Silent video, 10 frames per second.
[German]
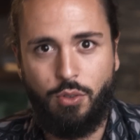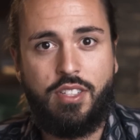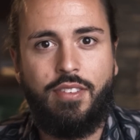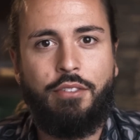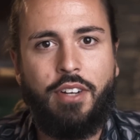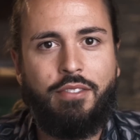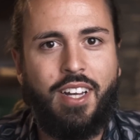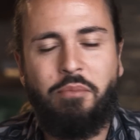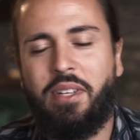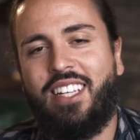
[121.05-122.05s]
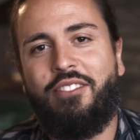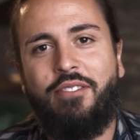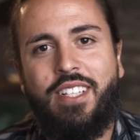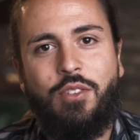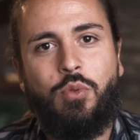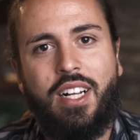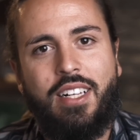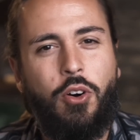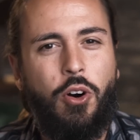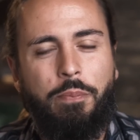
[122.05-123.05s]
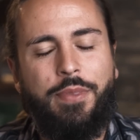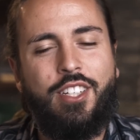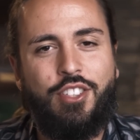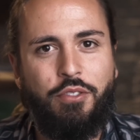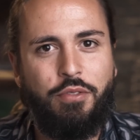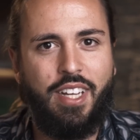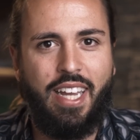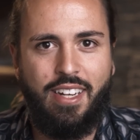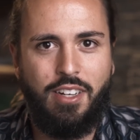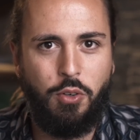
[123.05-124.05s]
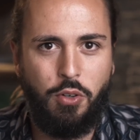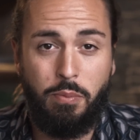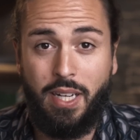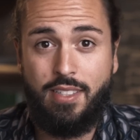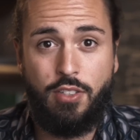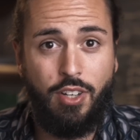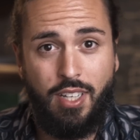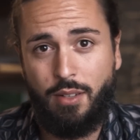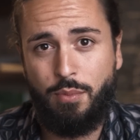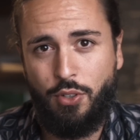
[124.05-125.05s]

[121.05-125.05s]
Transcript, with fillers: Und zwar fangen wir an mit den visuellen, optischen Veränderungen bei solchen